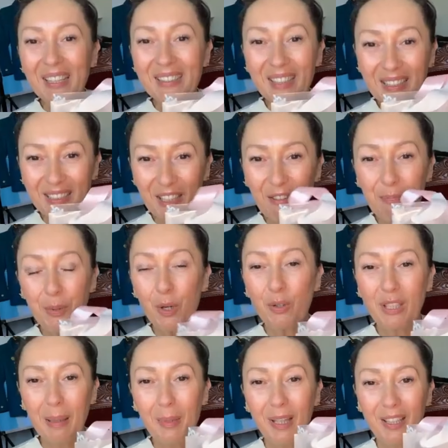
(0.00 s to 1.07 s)
E, zestaw,
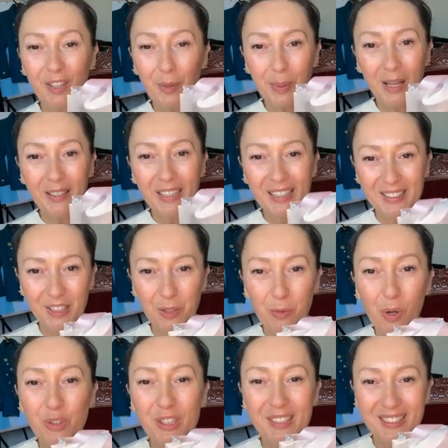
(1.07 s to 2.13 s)
program e, do
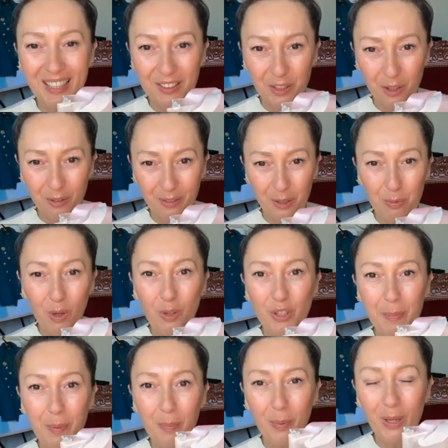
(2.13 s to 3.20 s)
pielęgnacji dłoni, satynowe
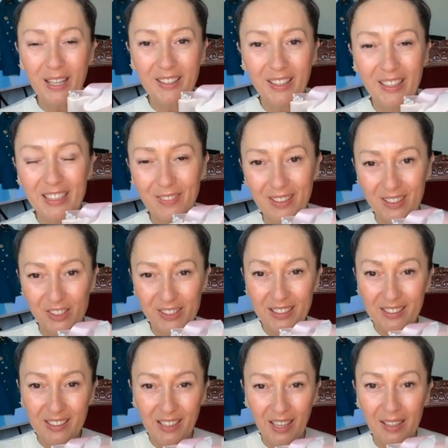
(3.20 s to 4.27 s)
dłonie, popularna nazwa
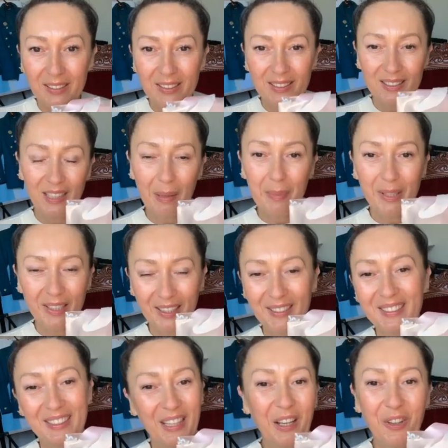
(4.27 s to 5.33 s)
też satin hands z
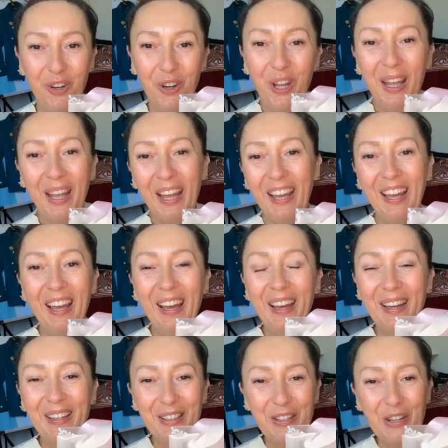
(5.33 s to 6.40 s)
amerykańskiego
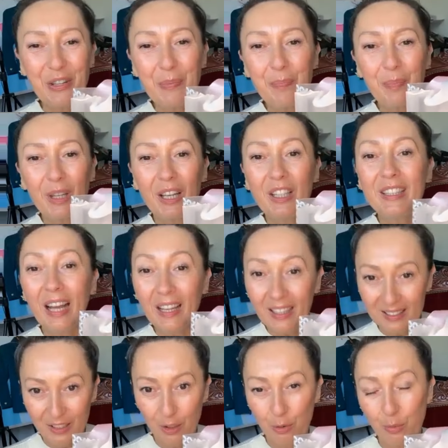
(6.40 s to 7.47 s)
e, i,
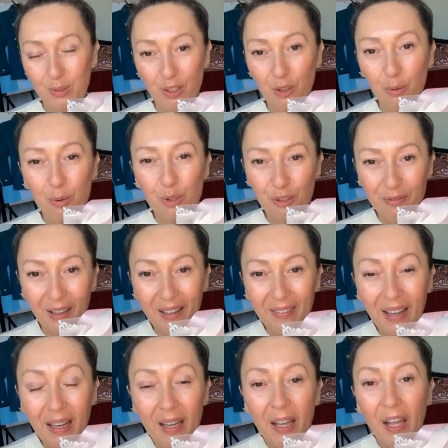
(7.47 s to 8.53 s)
tak jest też
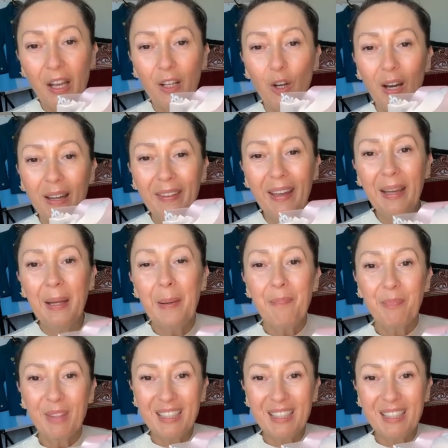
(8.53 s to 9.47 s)
używana. Kochane,